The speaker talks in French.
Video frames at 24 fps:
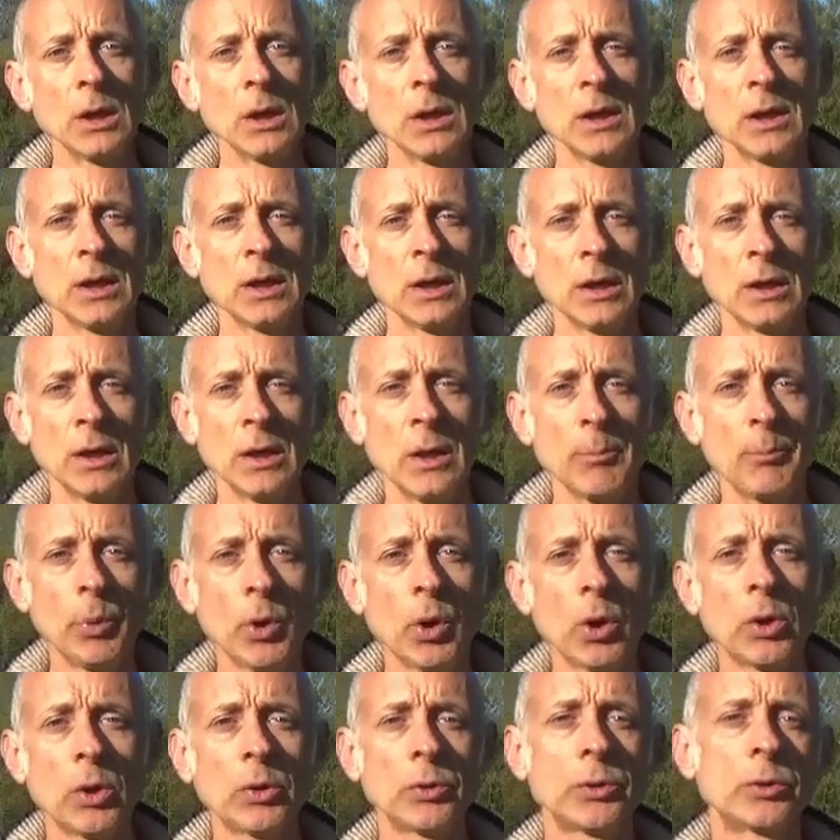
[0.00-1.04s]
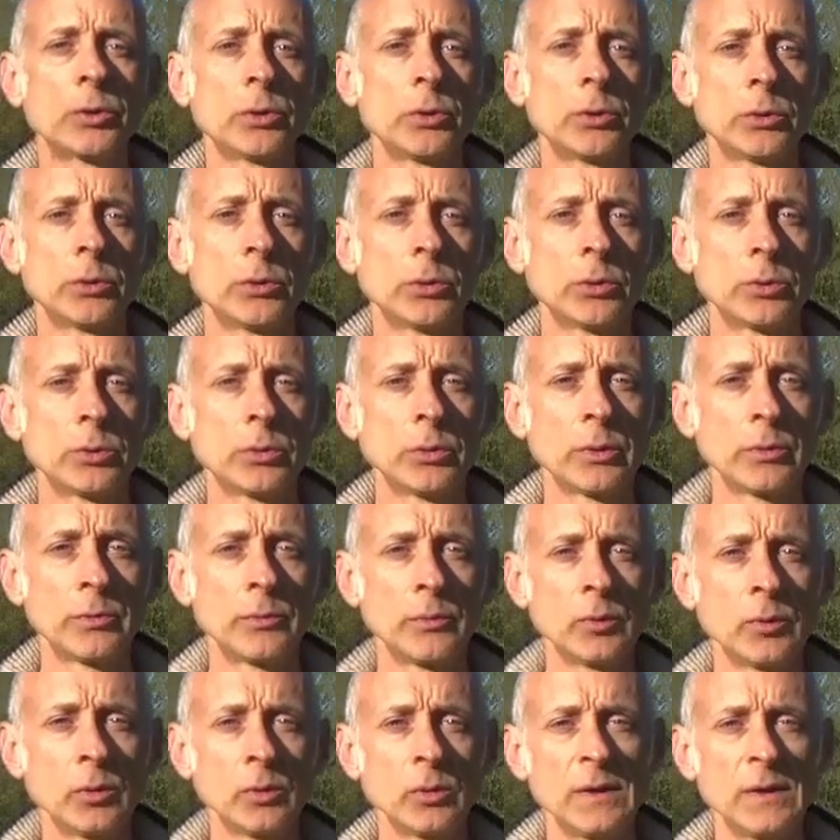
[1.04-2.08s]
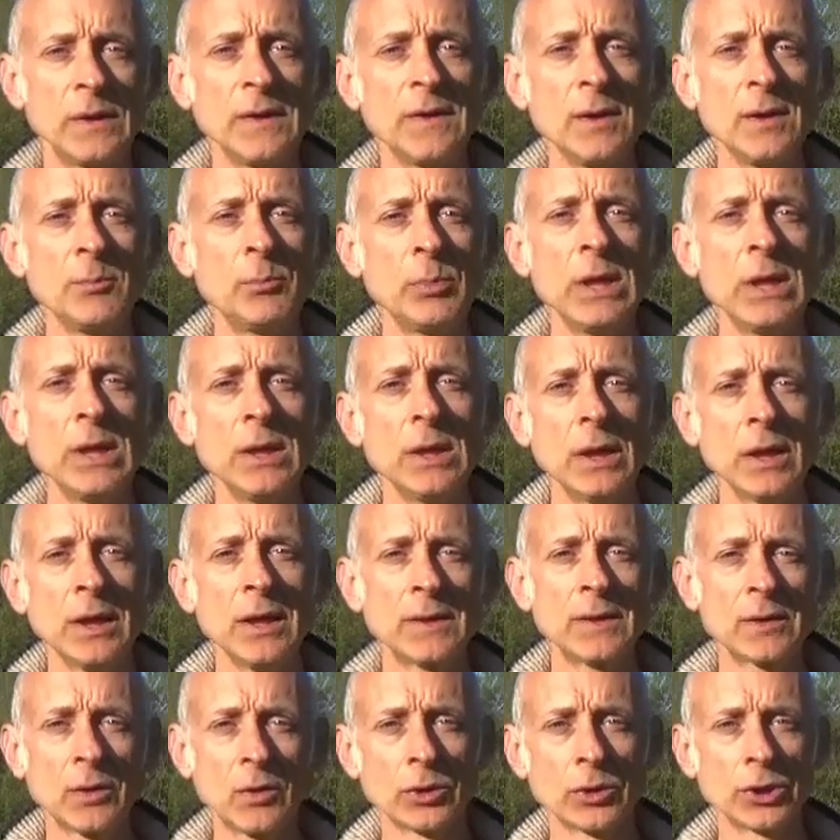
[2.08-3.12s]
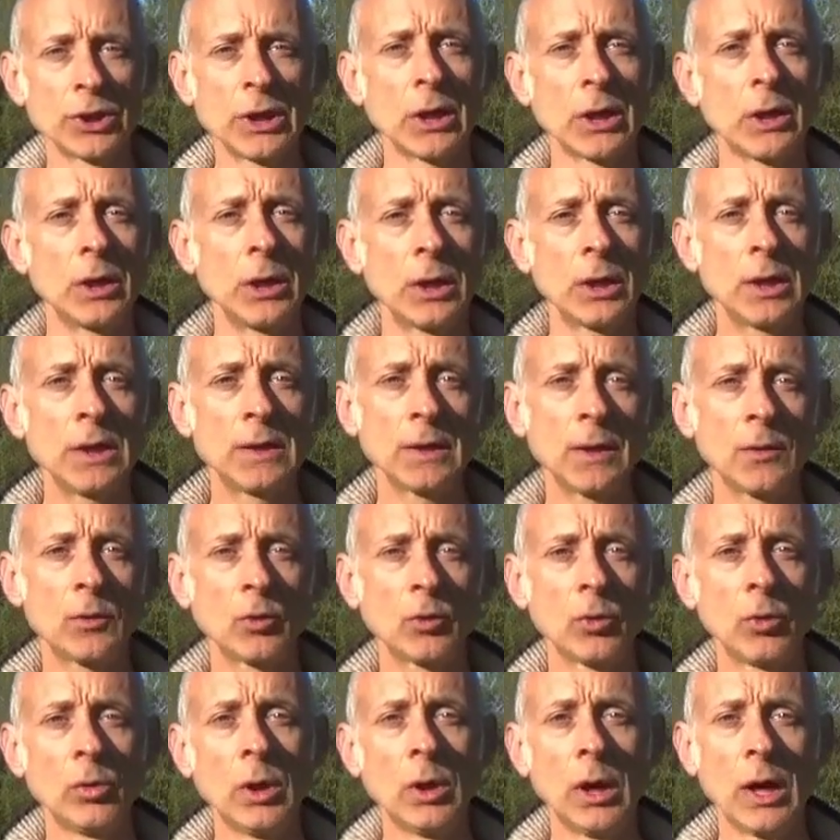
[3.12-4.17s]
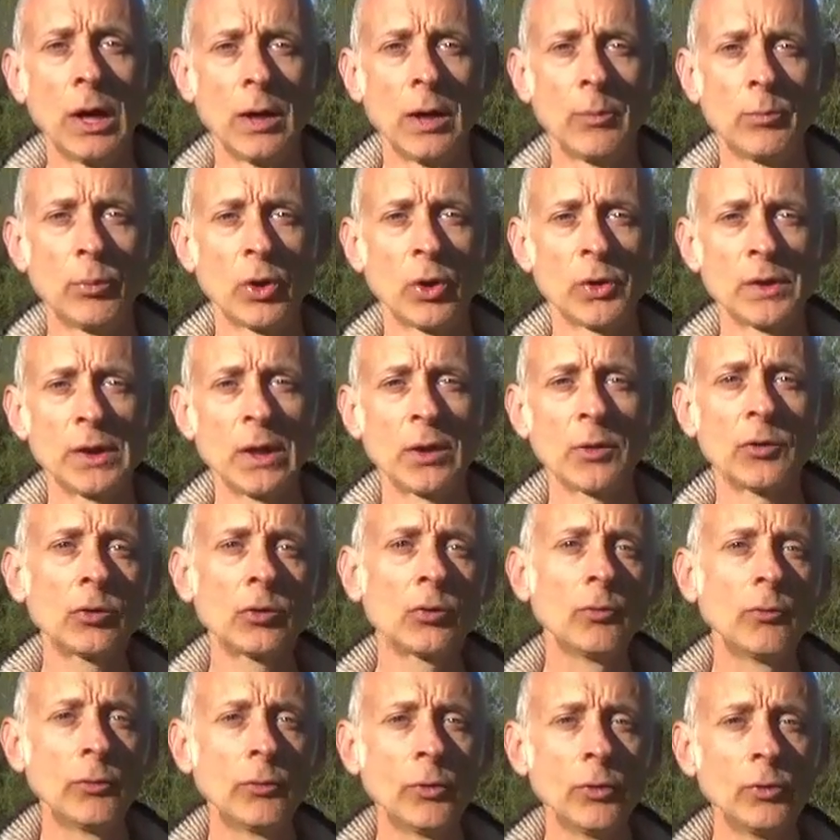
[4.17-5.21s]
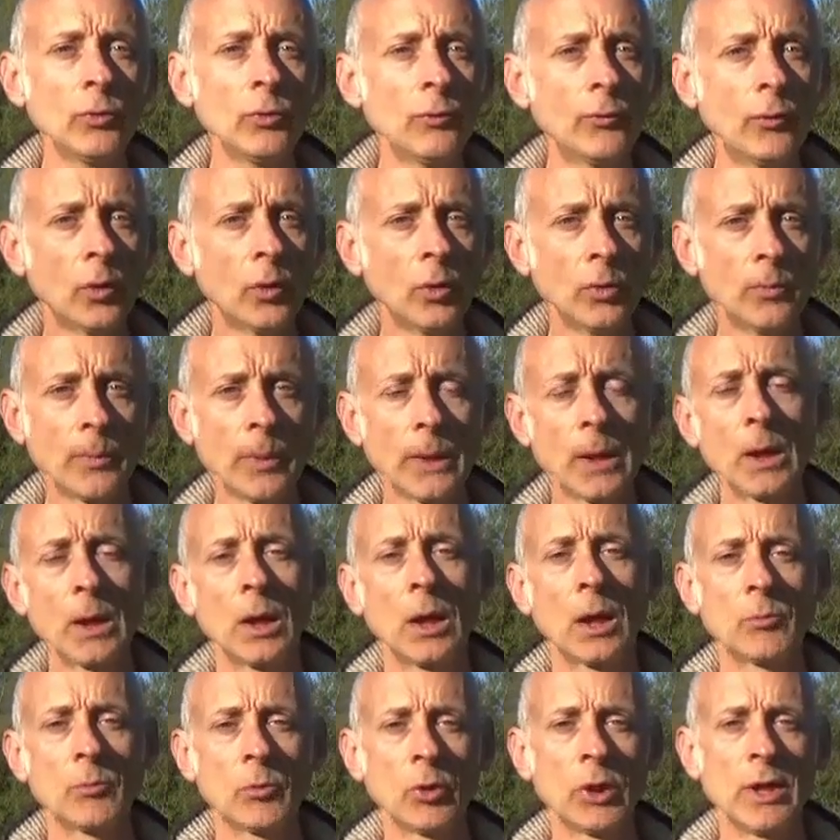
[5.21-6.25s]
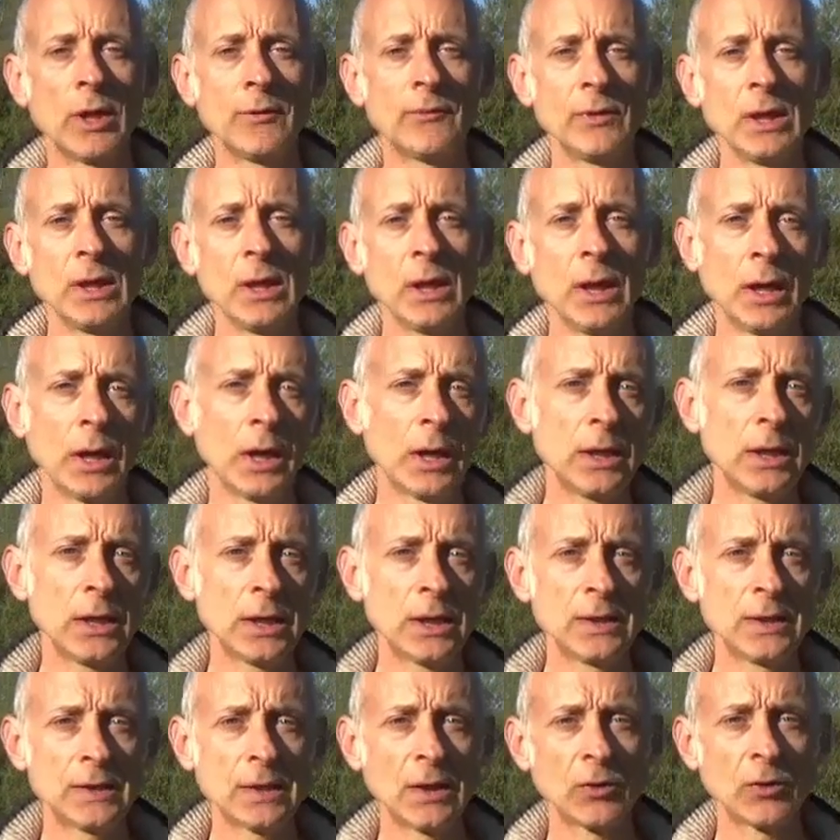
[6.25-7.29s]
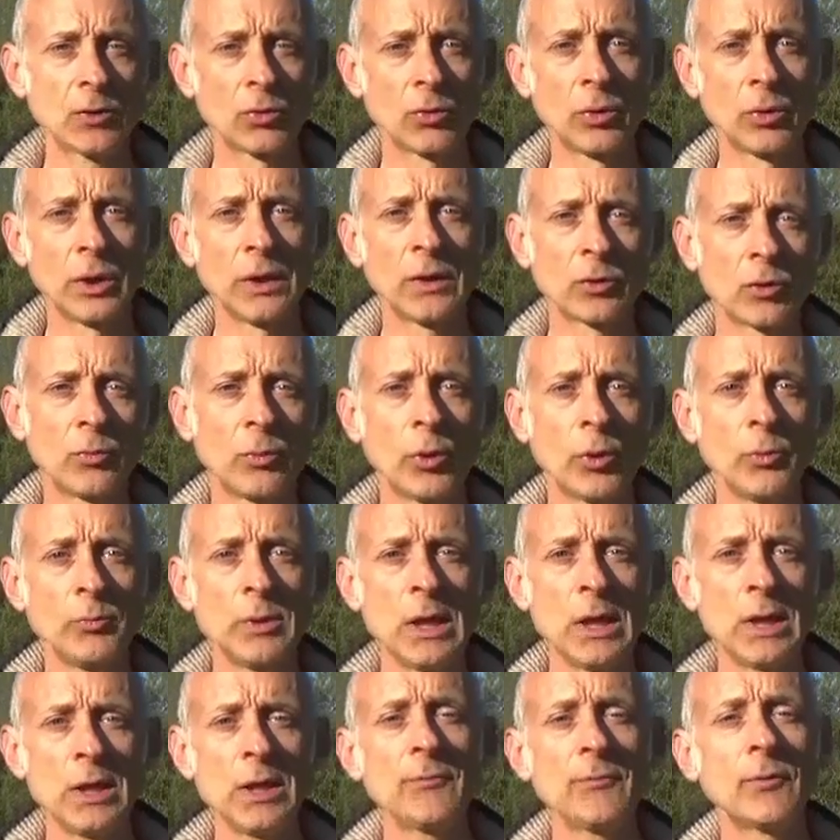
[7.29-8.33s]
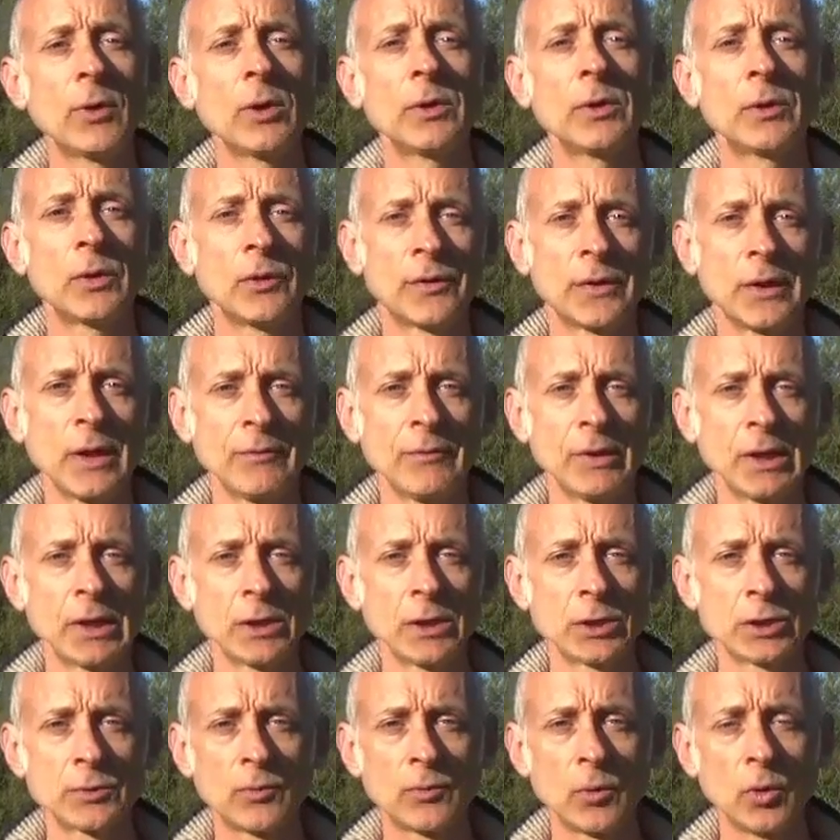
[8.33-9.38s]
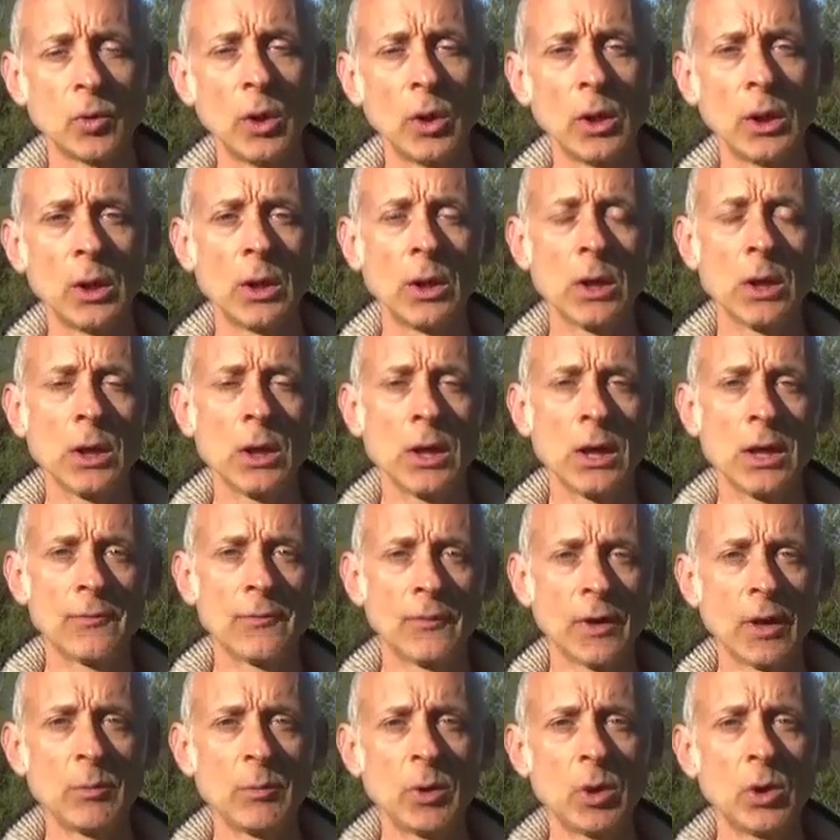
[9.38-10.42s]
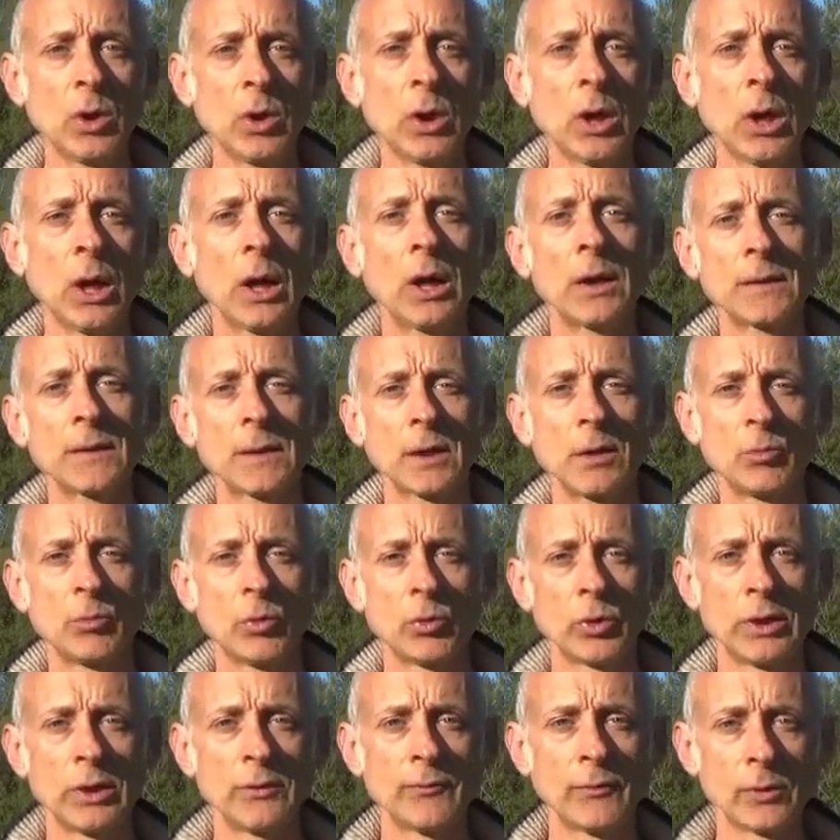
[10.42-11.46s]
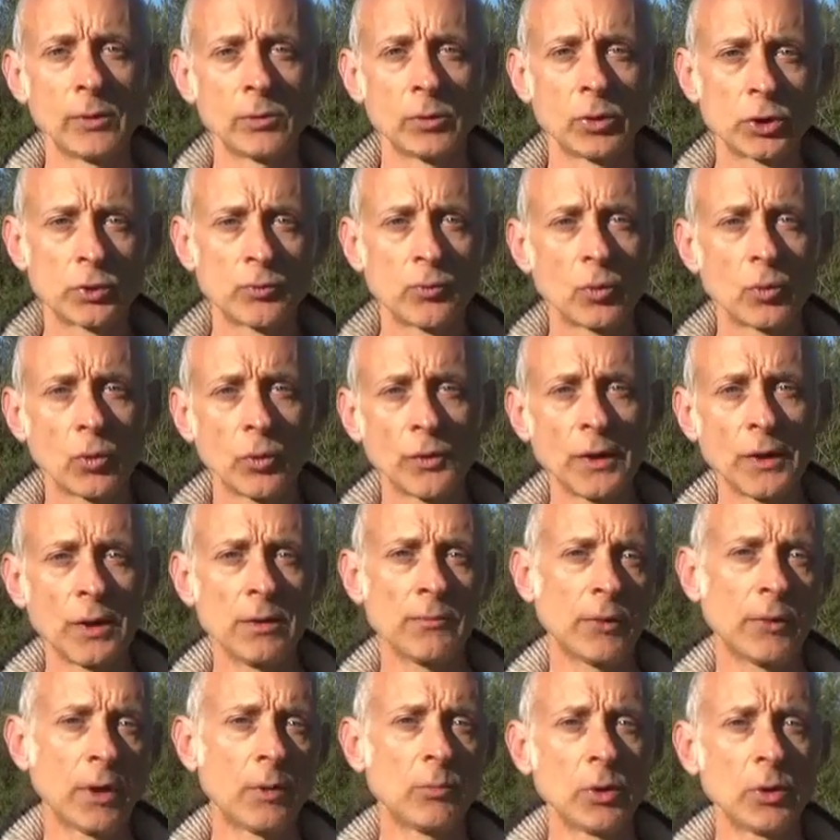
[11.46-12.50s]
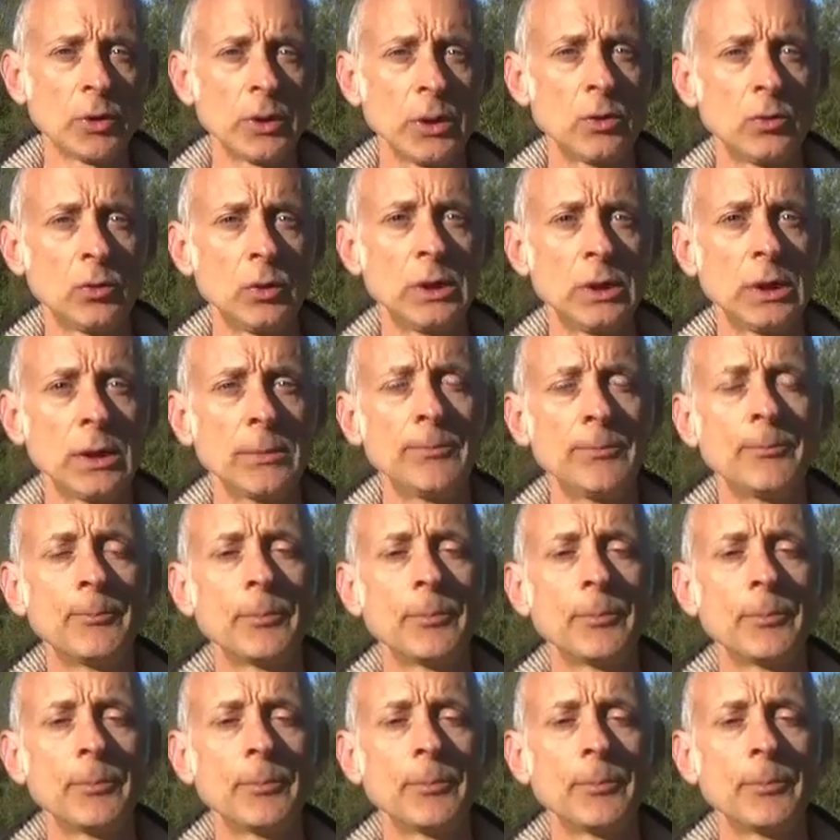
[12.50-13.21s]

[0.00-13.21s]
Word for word: Et l'apport de disciplines étrangères à l'équitation a apporté un souffle nouveau, à mon avis, à l'équitation. Et son premier livre, Danser avec les chevaux, est vraiment un très bon livre que je vous conseille vraiment d'étudier.